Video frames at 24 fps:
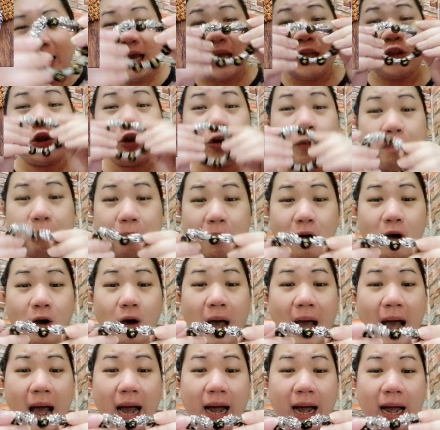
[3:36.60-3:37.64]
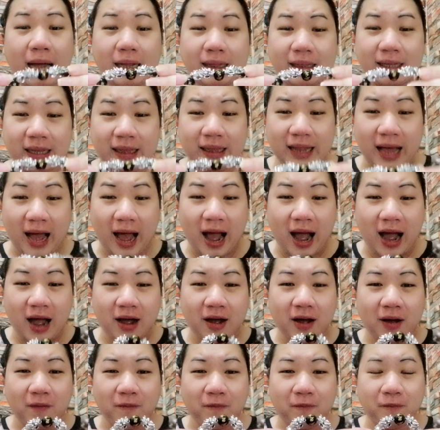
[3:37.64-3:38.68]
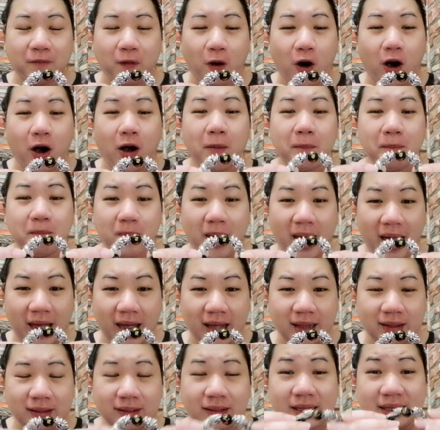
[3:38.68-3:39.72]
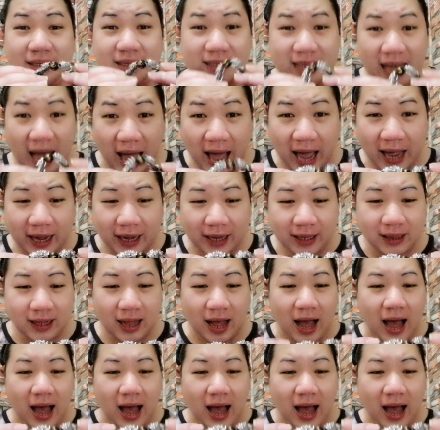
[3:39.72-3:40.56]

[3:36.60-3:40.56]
Ito po ang kanilang for men design.